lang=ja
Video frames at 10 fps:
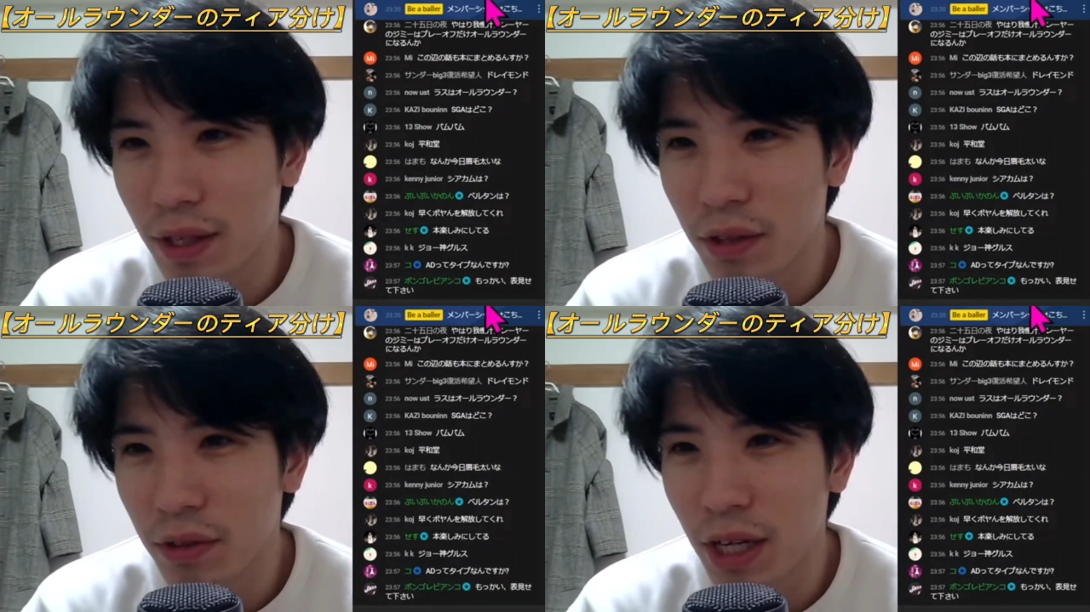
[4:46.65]

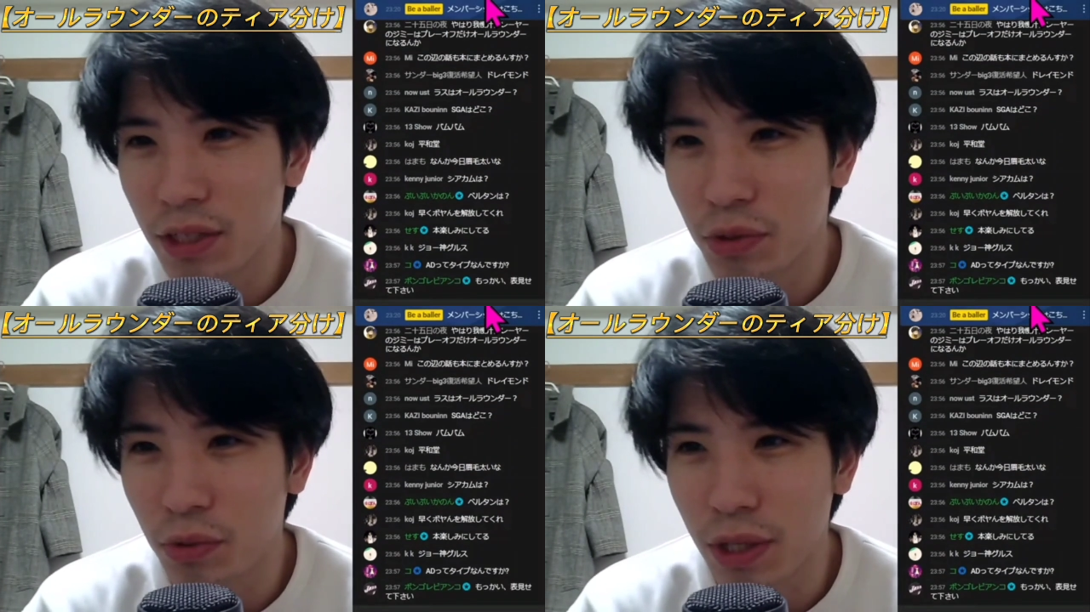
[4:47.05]
逆に
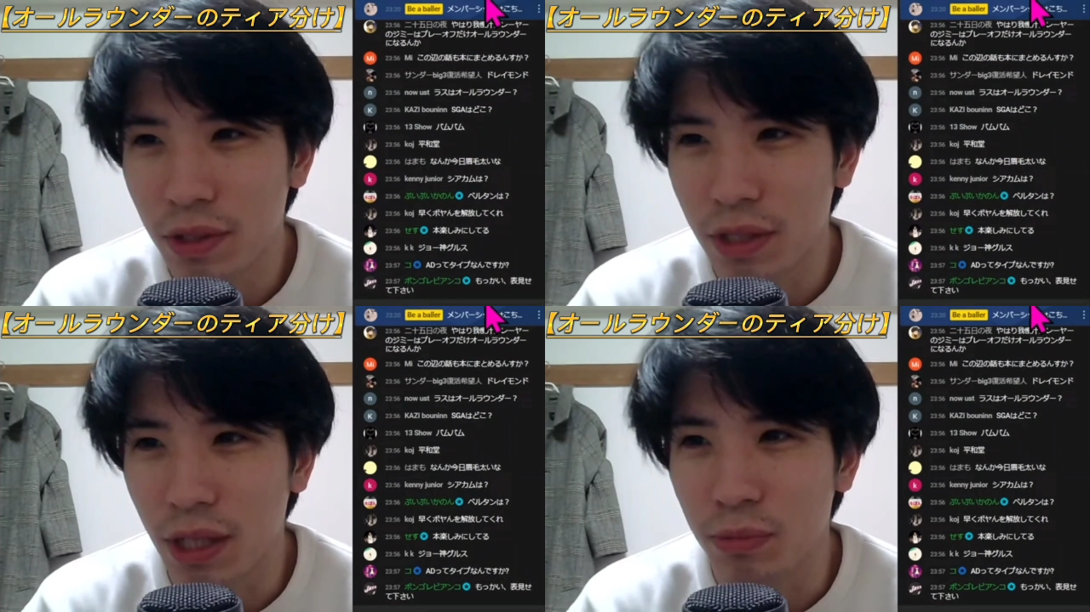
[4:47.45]
相性の
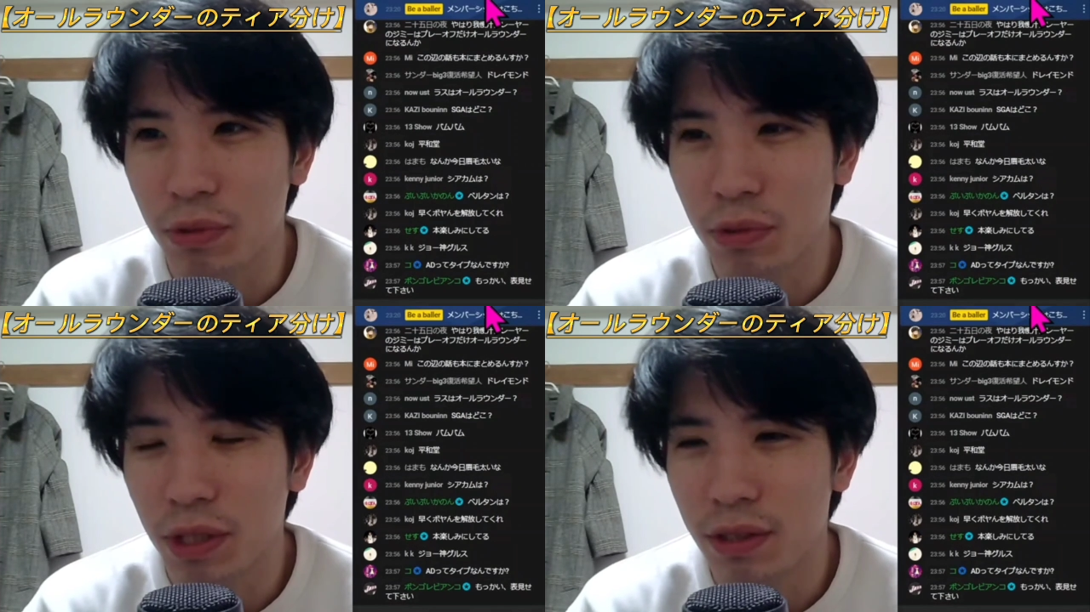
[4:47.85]
悪い
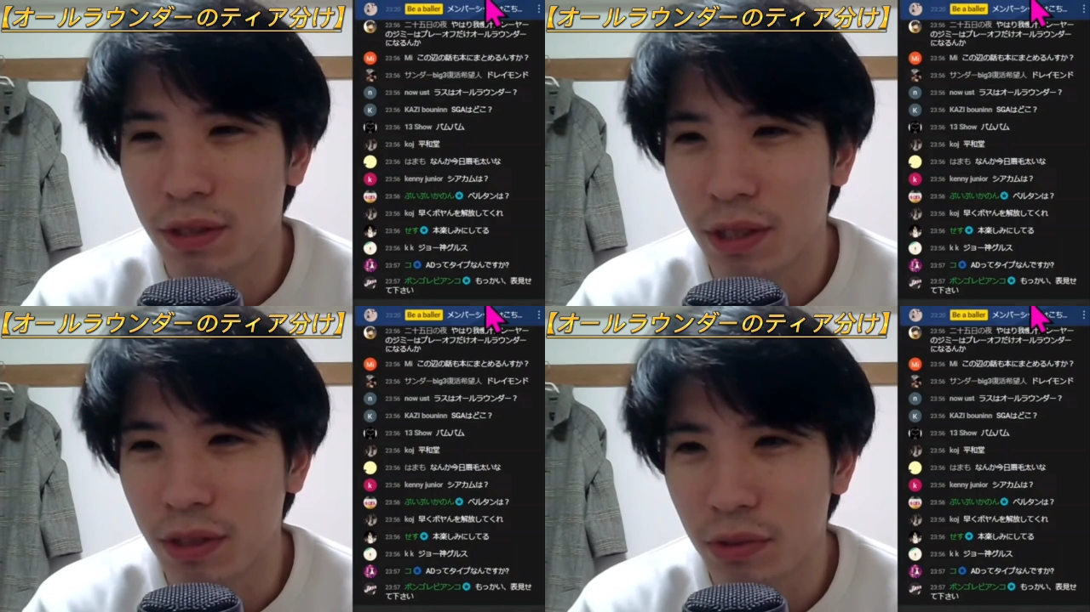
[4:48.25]
タイプとか
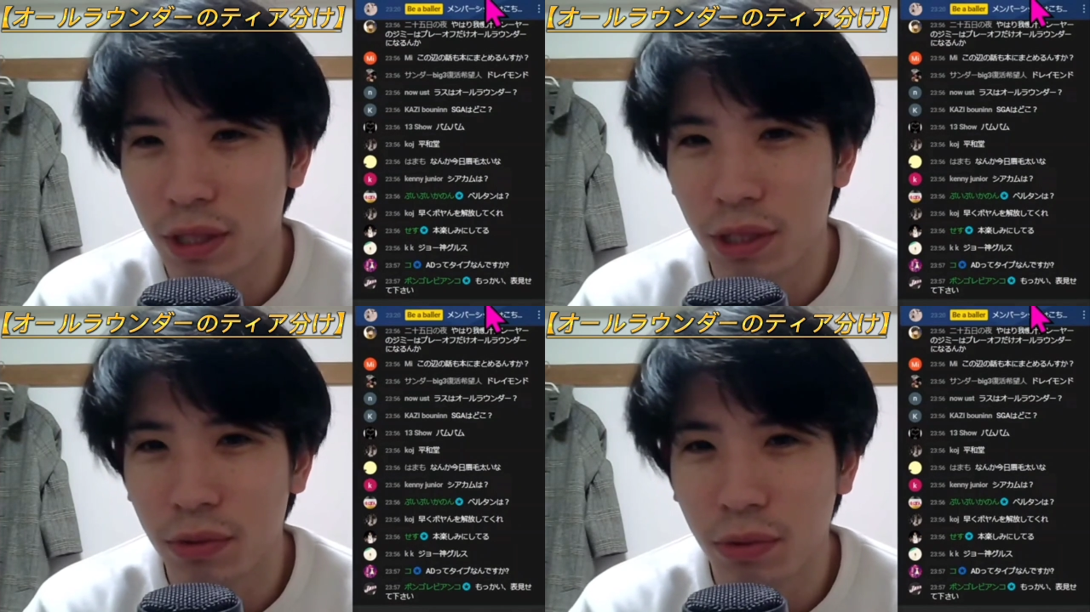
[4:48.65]
なんかその
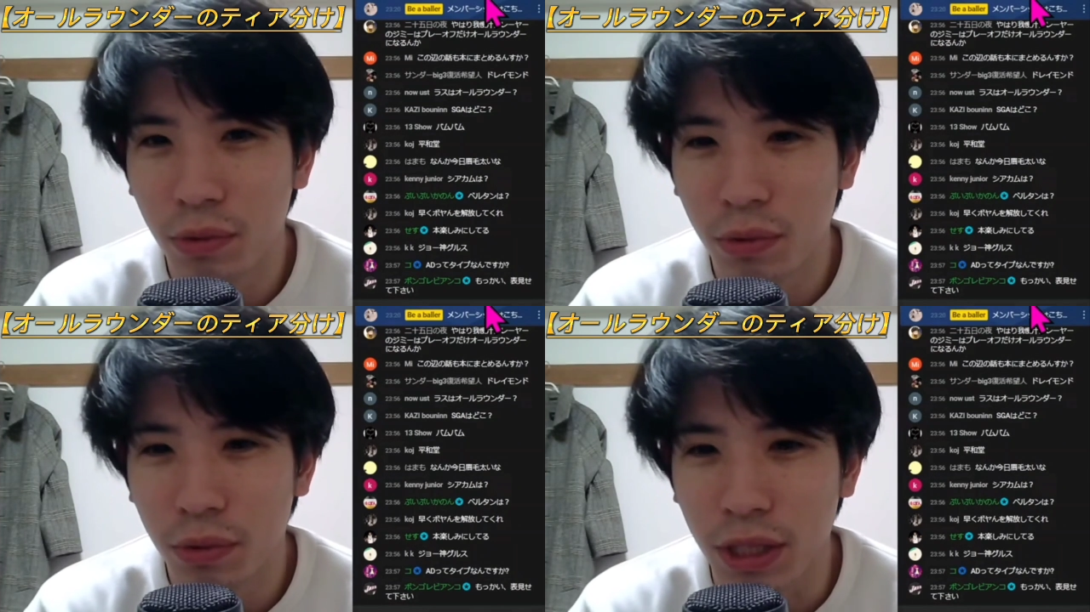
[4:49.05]
辺
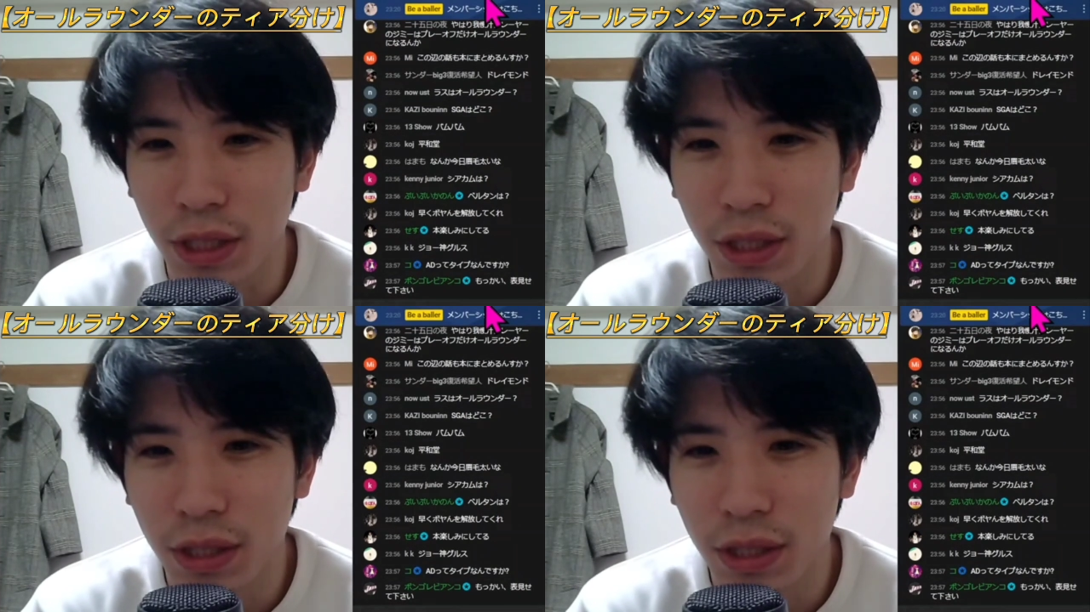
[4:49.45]
を本に